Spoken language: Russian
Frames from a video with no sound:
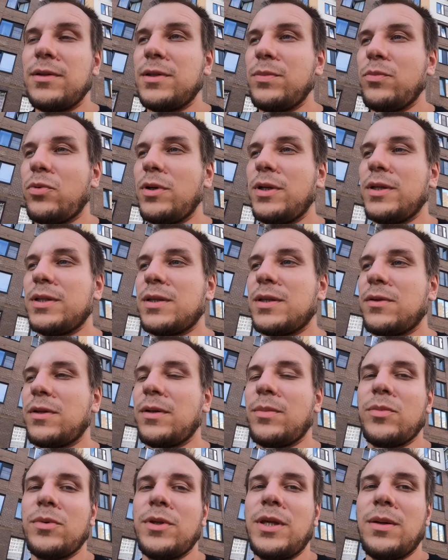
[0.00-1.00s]
Тем более, если
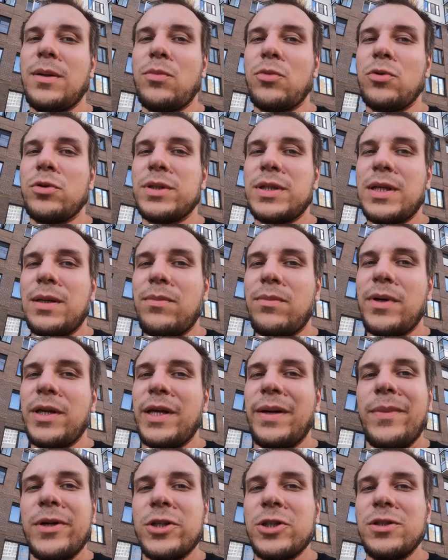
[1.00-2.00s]
там я мою сам,
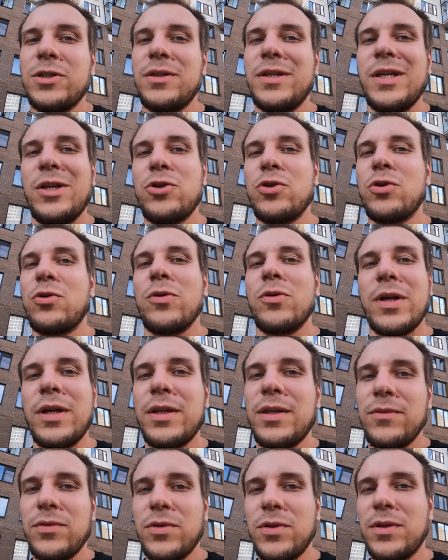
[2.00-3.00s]
моя машина, я еще
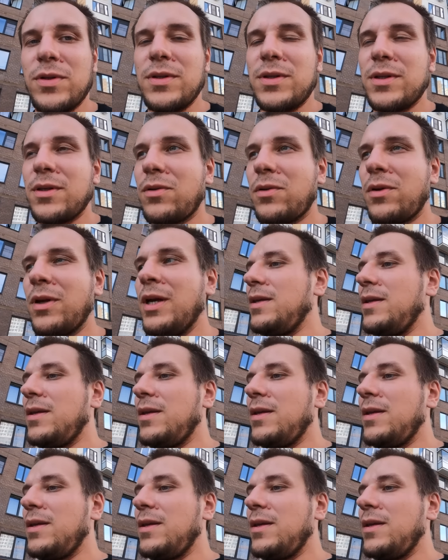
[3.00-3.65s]
аккуратнее все это делаю.